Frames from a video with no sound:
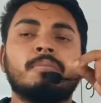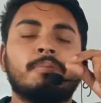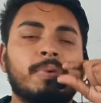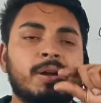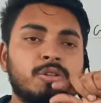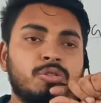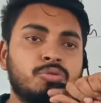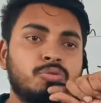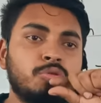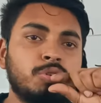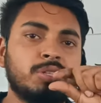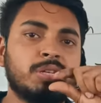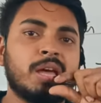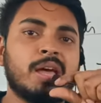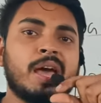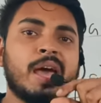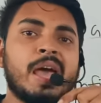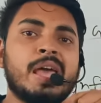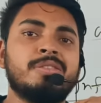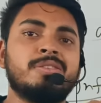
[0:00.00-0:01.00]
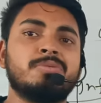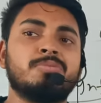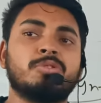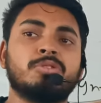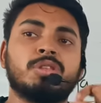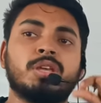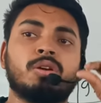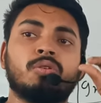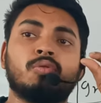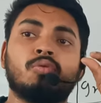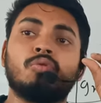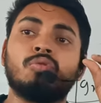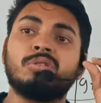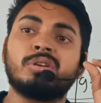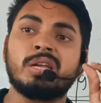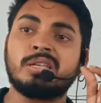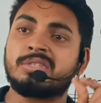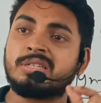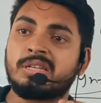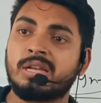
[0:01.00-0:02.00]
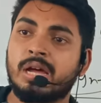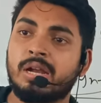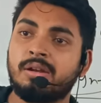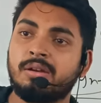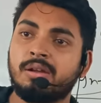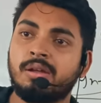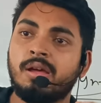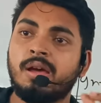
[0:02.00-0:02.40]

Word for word: বাট দুইটা আইনজির মধ্যে কোনটা জিরান